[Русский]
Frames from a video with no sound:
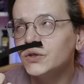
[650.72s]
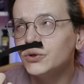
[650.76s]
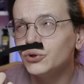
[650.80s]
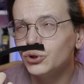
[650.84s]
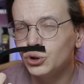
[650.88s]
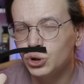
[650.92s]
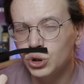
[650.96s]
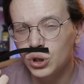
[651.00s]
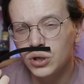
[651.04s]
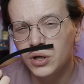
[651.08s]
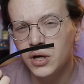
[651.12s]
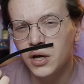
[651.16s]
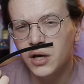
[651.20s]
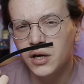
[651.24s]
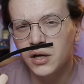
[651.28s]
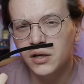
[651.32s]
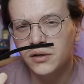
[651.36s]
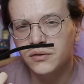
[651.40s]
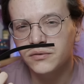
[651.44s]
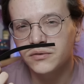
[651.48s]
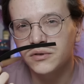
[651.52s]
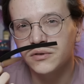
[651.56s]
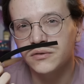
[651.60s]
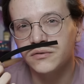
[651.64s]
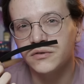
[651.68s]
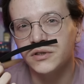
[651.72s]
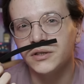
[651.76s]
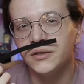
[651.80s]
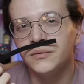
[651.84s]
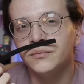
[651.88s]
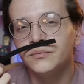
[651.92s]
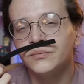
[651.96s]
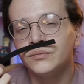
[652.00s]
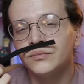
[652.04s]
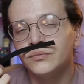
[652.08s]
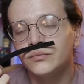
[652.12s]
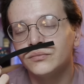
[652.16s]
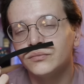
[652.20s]
шлейфовый
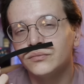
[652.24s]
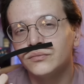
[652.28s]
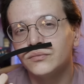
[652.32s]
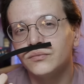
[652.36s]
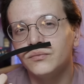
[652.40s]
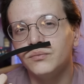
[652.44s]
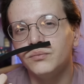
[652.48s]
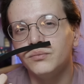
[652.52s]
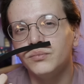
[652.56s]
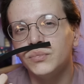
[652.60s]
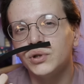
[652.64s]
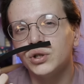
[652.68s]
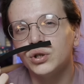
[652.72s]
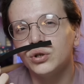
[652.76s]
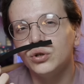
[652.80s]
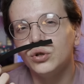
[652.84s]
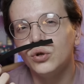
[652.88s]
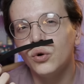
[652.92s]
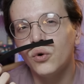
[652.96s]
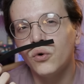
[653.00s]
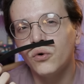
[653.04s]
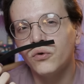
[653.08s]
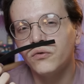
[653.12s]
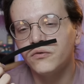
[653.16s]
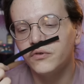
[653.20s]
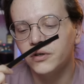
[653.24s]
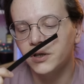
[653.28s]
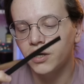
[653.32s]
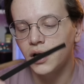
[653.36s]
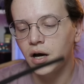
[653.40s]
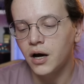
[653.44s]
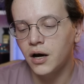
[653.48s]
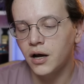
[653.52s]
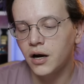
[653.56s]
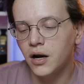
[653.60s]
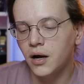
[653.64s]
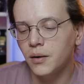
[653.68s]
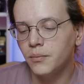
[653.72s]
медовый
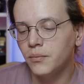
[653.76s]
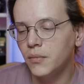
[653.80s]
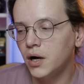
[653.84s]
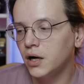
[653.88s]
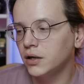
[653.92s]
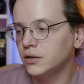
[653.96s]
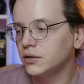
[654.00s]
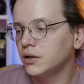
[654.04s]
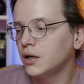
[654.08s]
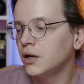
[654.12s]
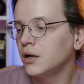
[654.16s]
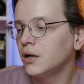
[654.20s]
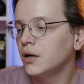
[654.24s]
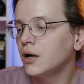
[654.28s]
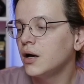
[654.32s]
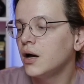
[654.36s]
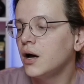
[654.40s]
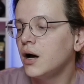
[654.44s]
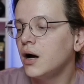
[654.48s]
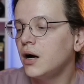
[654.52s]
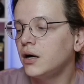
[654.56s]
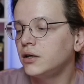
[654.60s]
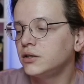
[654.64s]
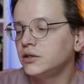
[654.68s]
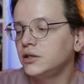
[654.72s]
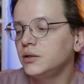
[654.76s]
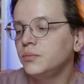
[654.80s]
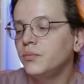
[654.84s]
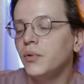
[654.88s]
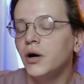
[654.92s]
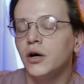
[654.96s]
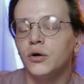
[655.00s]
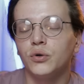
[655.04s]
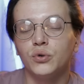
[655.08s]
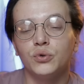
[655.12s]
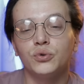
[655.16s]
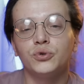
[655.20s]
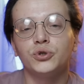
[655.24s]
аромат. Они
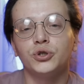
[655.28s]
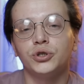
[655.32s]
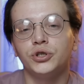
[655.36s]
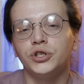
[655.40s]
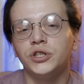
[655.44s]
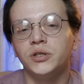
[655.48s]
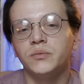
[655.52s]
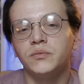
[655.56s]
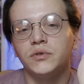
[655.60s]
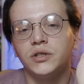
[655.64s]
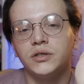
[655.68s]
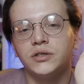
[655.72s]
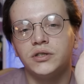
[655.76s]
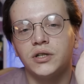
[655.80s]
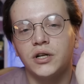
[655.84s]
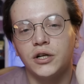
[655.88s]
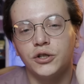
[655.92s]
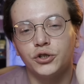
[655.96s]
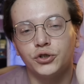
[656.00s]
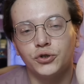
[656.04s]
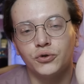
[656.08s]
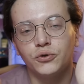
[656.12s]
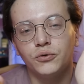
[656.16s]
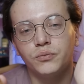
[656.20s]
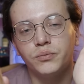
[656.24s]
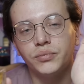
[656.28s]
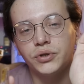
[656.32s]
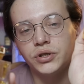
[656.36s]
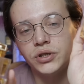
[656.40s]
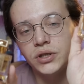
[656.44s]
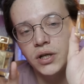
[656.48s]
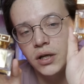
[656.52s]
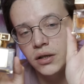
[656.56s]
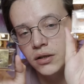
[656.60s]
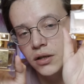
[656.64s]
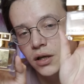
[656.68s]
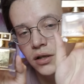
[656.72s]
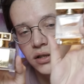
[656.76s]
похожи чем-то с Рожой
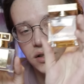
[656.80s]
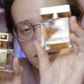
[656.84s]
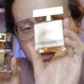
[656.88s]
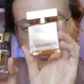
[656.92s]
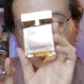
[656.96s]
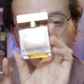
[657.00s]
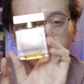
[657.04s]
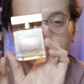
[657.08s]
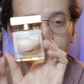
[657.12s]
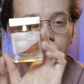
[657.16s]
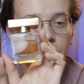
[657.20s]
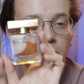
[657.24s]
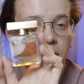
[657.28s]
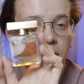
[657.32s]
51.